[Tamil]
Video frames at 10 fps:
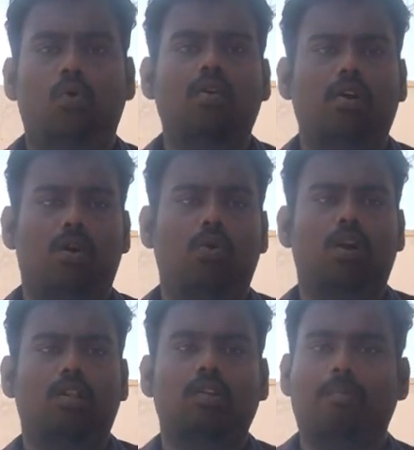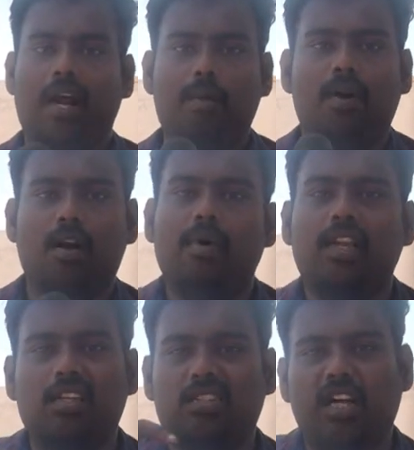கொண்டு வரணுன்றத வந்து பிளான் பண்ணுற
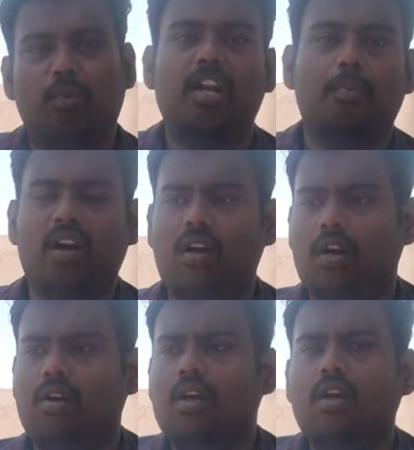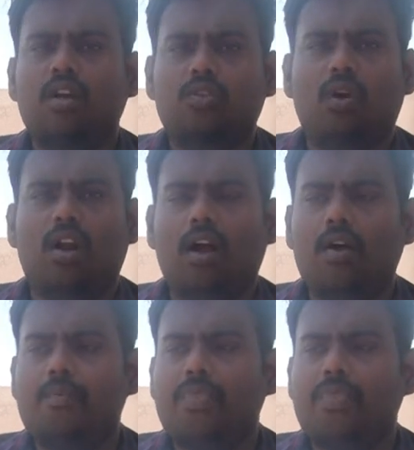மாதிரி இந்த ஜி டுவெண்ட்டி போயிட்டுருக்குன்னு சொல்கிறாங்க